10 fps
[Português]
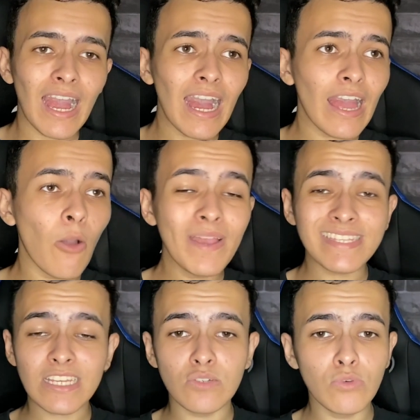Ah, é uma
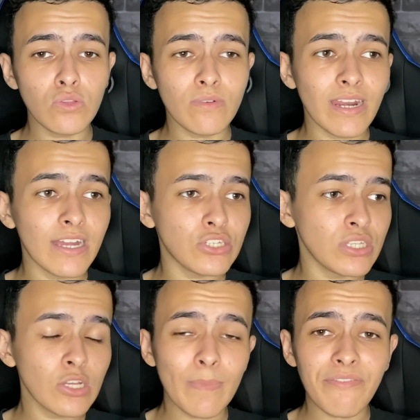mensagem muito grande.
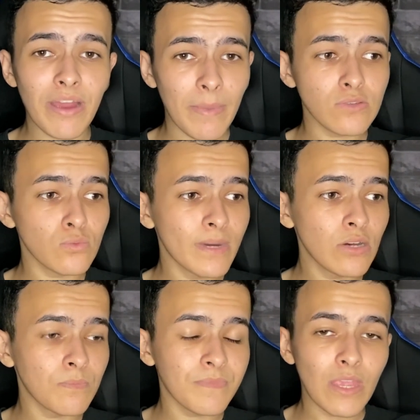Então, para ficar mais
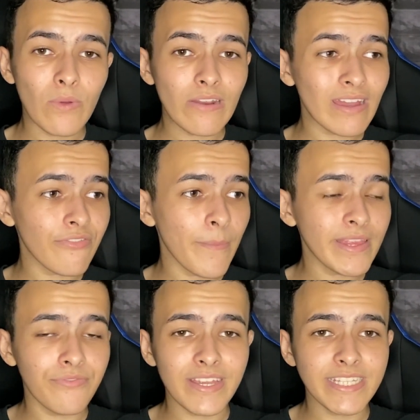humano, eu quero que a
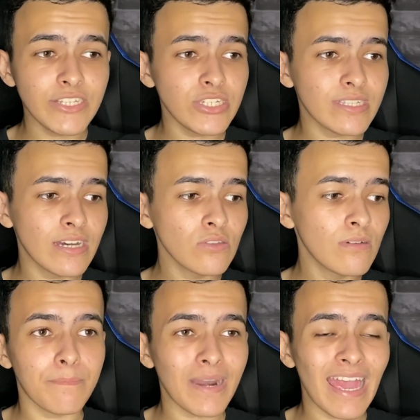ferramenta fique digitando
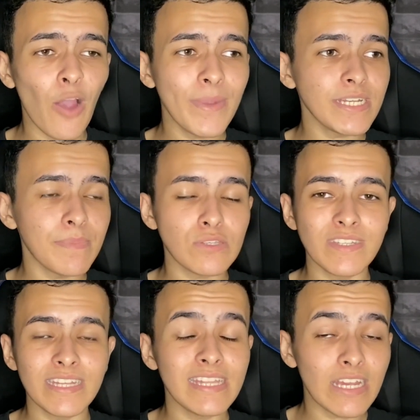para realmente a pessoa
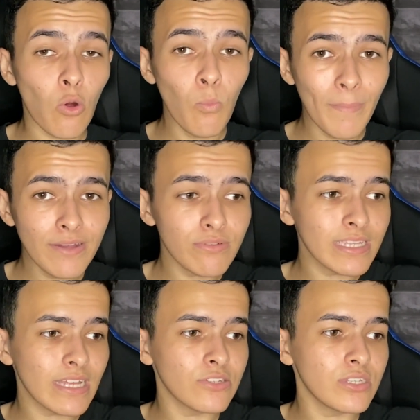entender que é um humano que
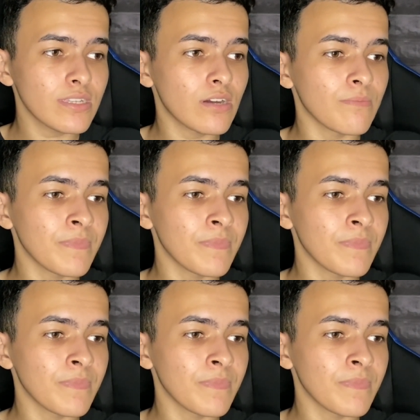está digitando.